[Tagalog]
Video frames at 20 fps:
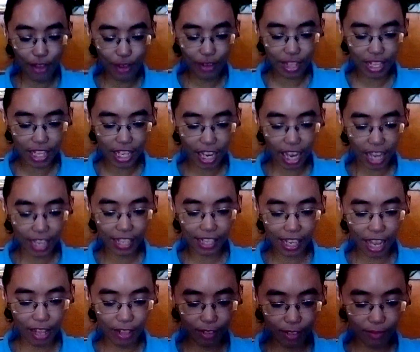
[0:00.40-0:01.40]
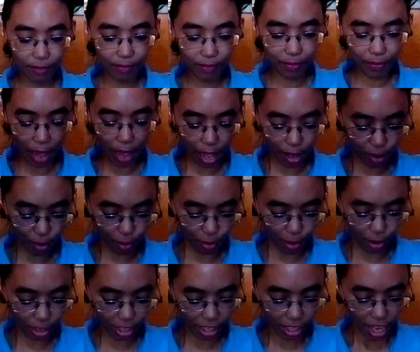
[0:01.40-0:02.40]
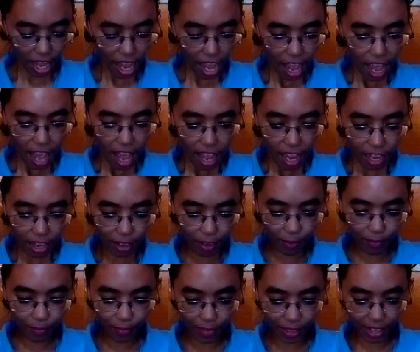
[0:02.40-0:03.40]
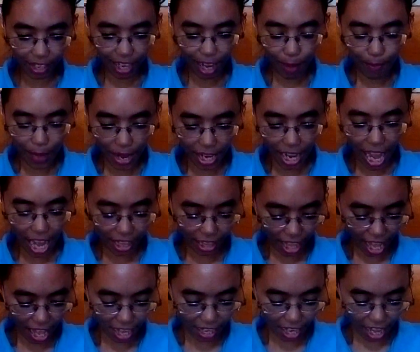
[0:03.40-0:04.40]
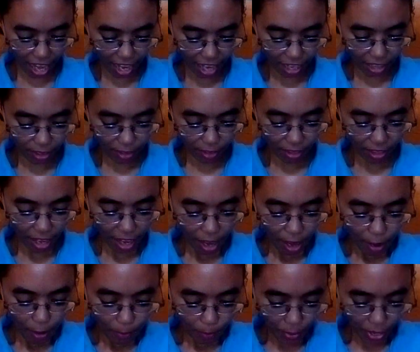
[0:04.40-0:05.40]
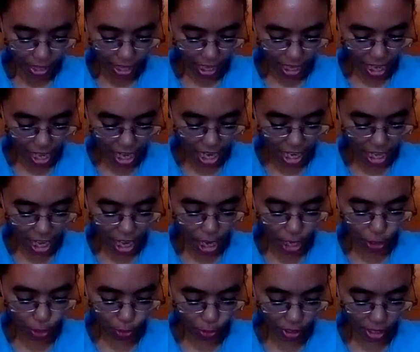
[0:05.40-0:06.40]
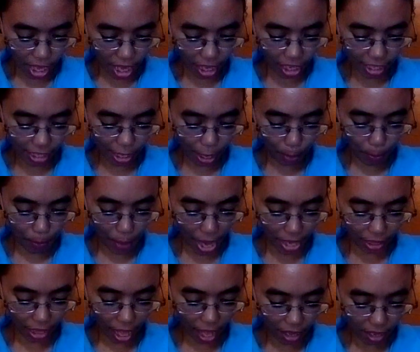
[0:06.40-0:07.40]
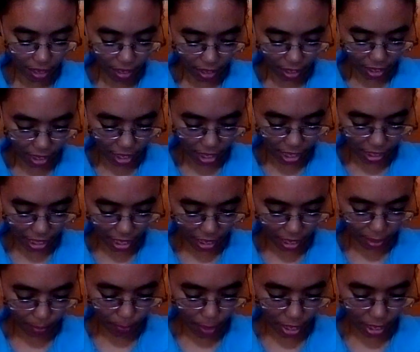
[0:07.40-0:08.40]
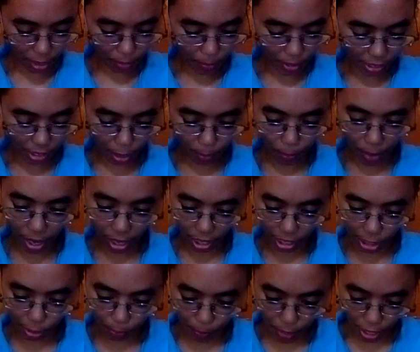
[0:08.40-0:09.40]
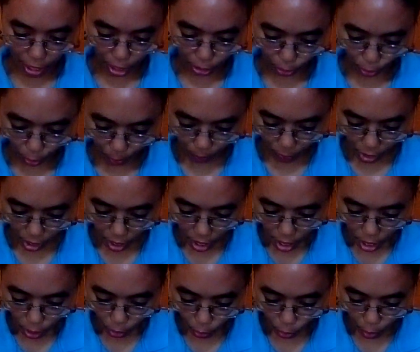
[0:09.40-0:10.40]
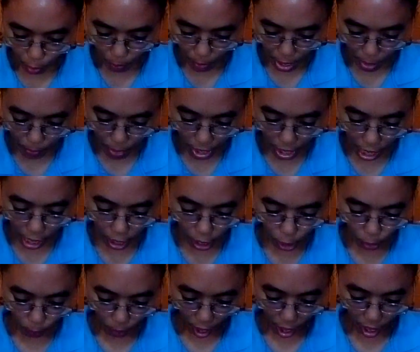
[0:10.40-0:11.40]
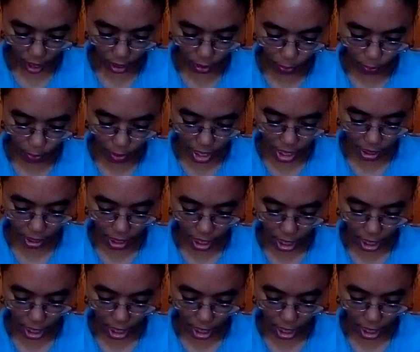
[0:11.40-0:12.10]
ayon kay San Marcos, Kabanata 9, pinagaling ni Jesus ang isang batang inaliban ng masamang espiritu. Kung may magagawa, ulit